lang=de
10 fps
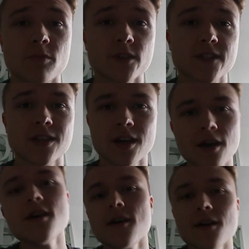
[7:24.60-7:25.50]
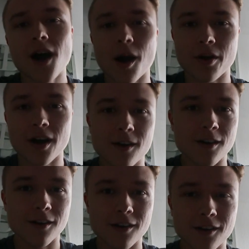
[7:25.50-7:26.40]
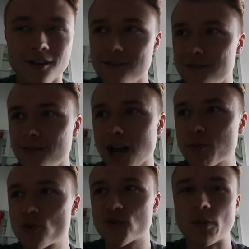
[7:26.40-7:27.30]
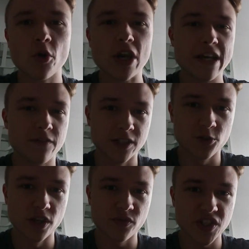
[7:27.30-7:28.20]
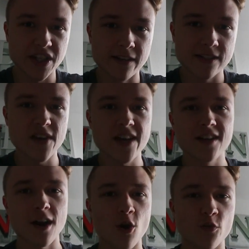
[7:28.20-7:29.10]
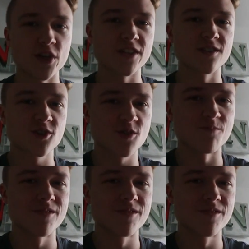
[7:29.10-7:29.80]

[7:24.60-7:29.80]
gemusst, aber äh, Abschluss vom Kollege war natürlich wichtiger. Deswegen, auf geht's ins Gym.